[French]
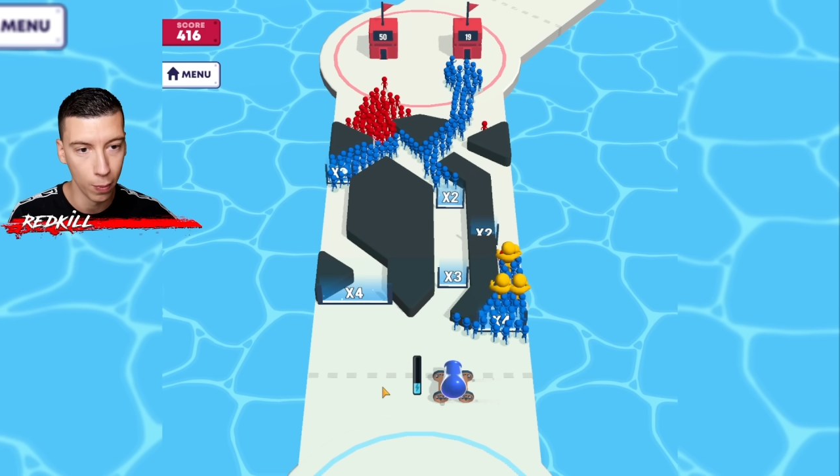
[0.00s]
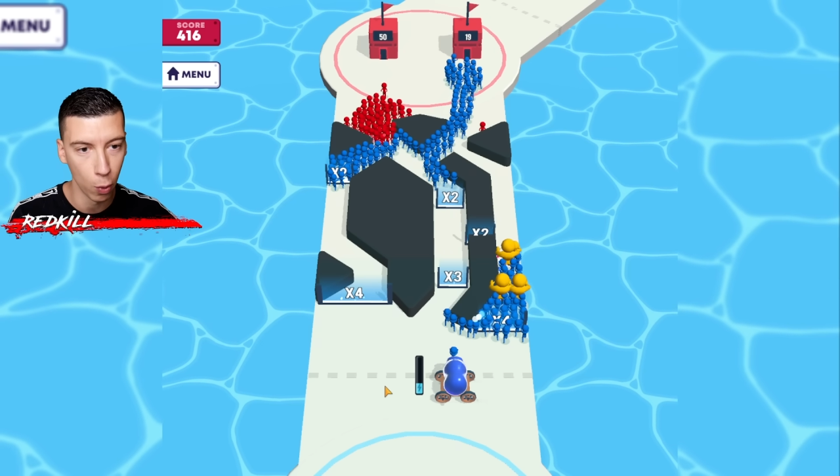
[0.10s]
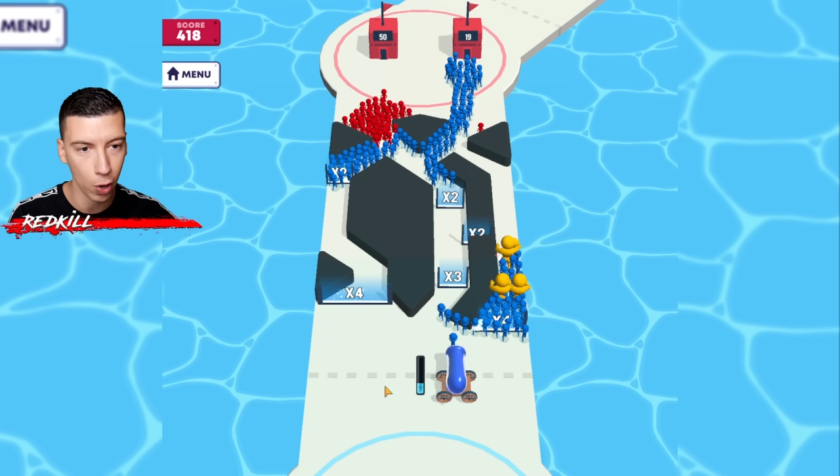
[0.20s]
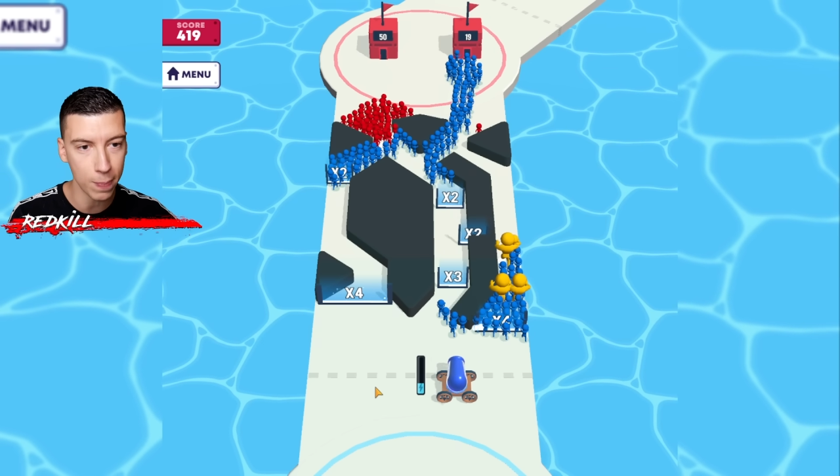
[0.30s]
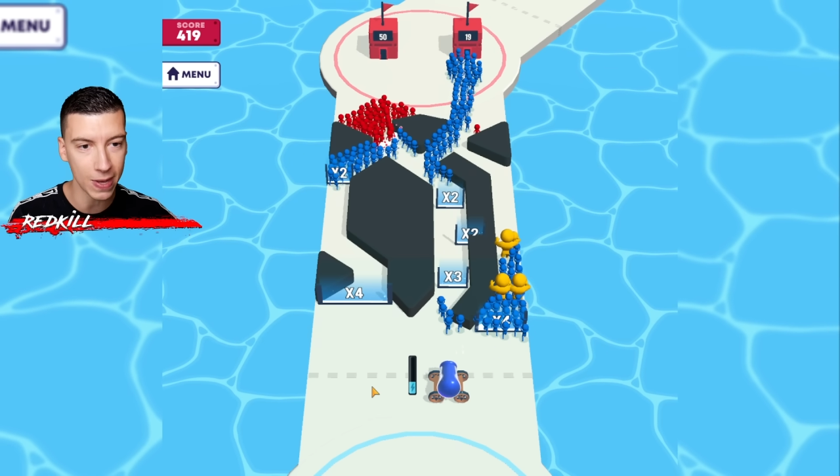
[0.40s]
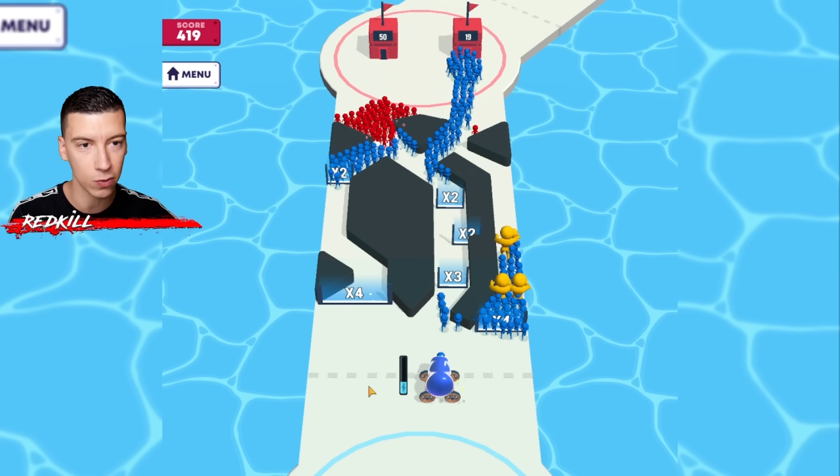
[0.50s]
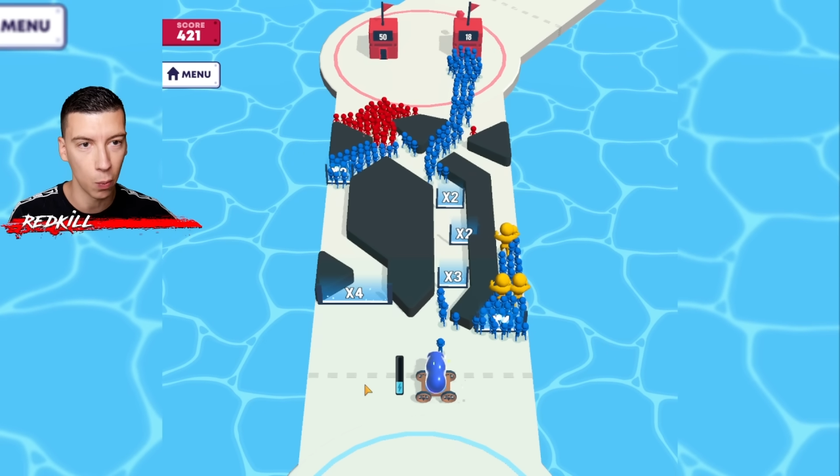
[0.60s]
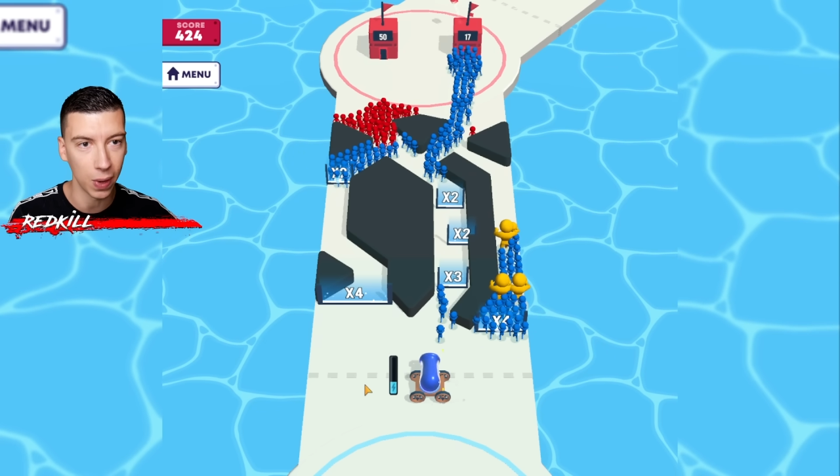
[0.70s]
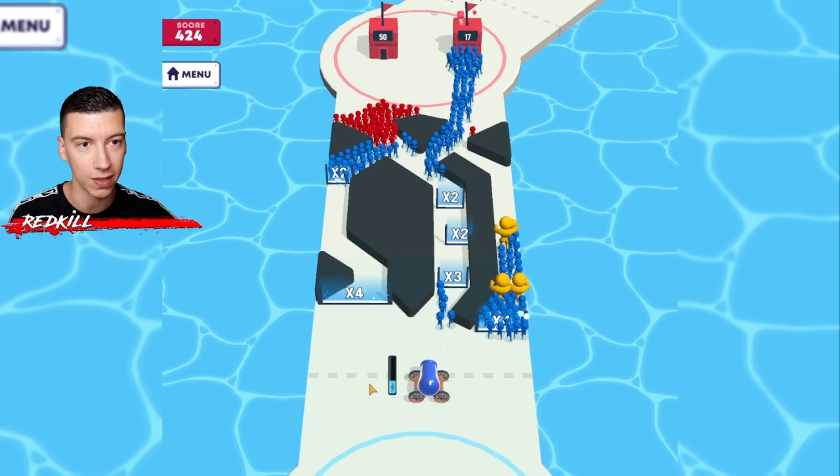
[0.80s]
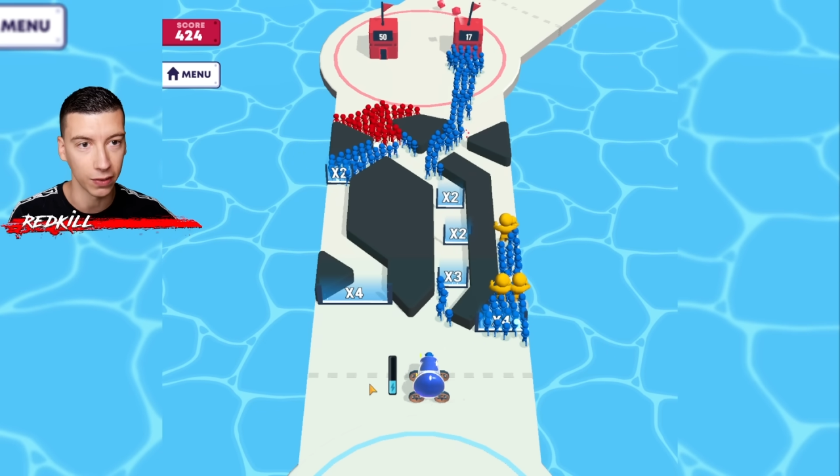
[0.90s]
Mais au moins, ils
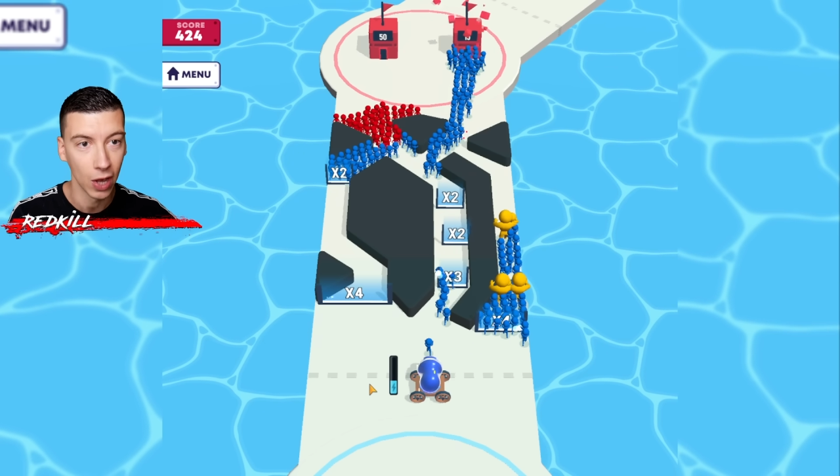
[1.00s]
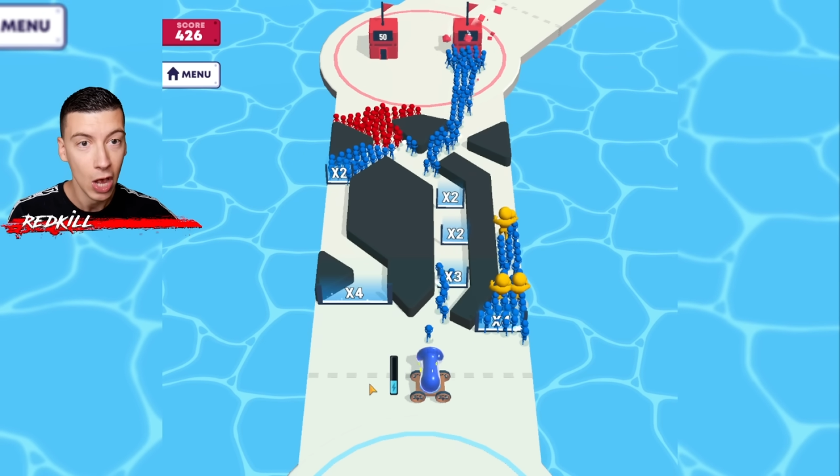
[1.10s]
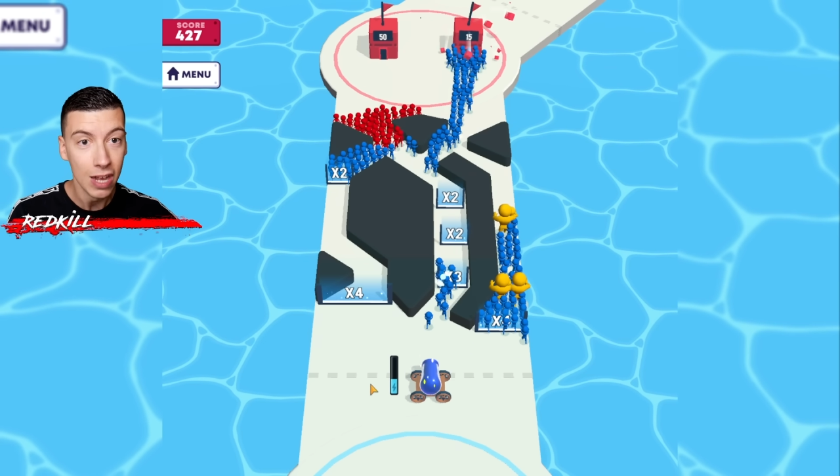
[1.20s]
passeront pas les autres